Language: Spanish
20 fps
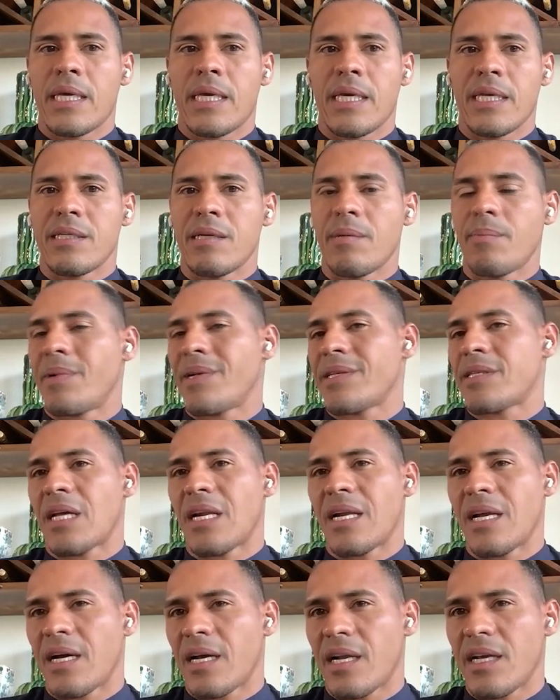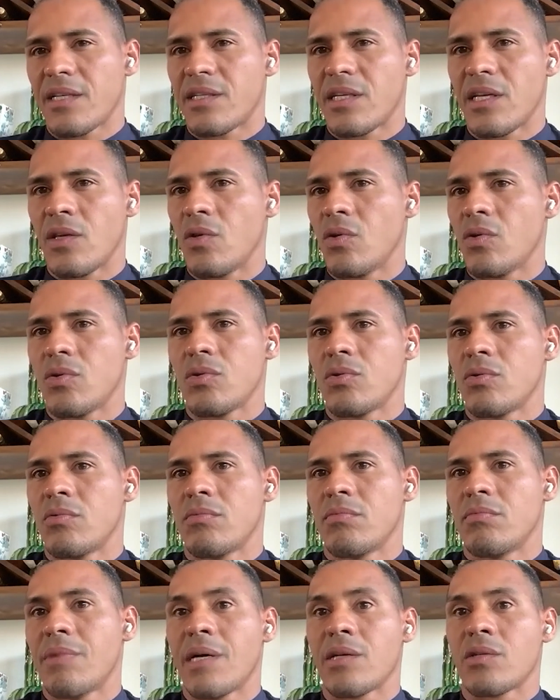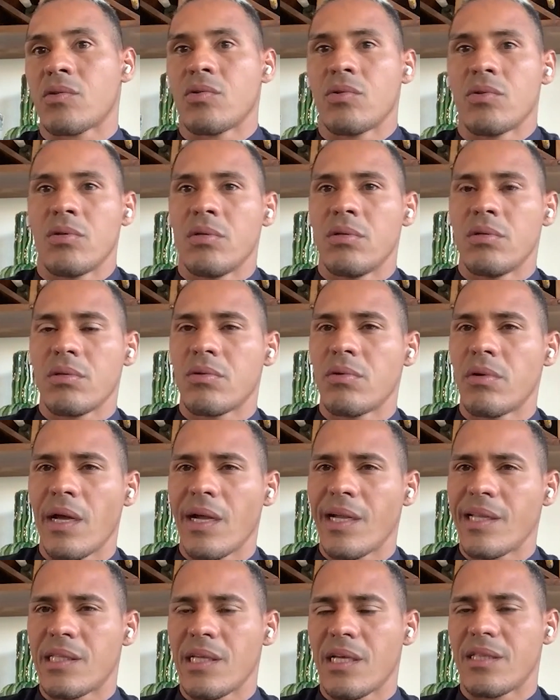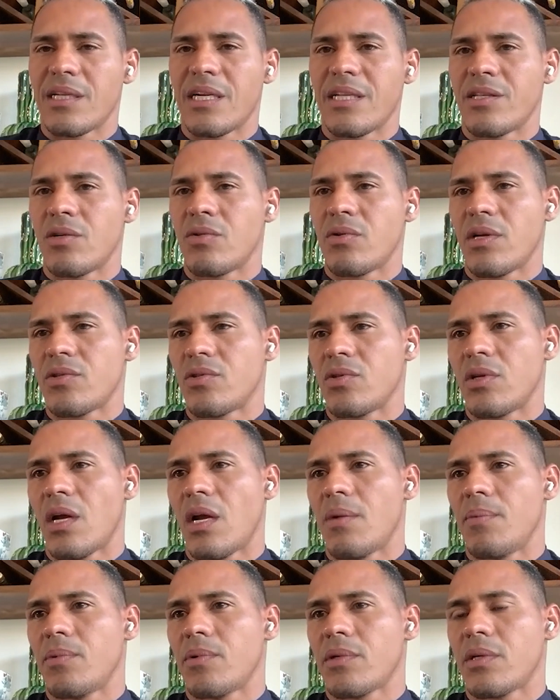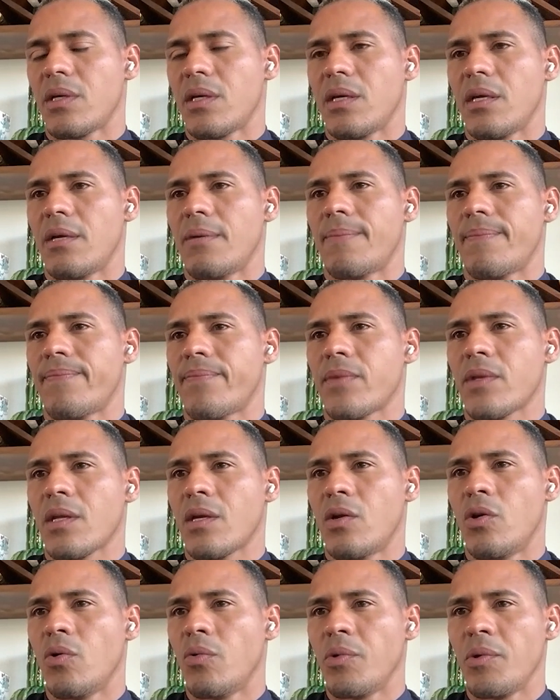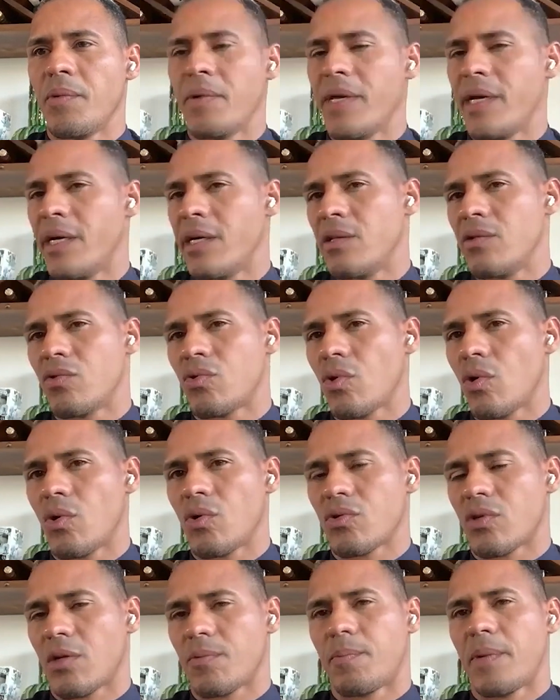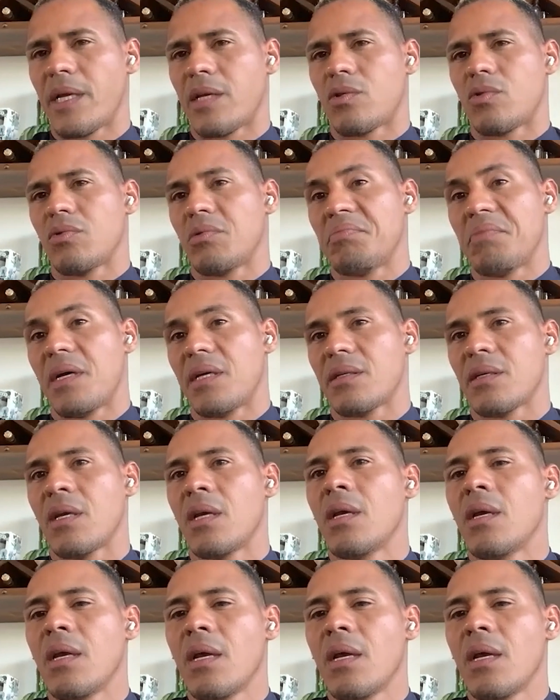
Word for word: que siempre estaré agradecido más con, con la gente de Atlético Nacional, porque lo vivía en todos los aspectos, más,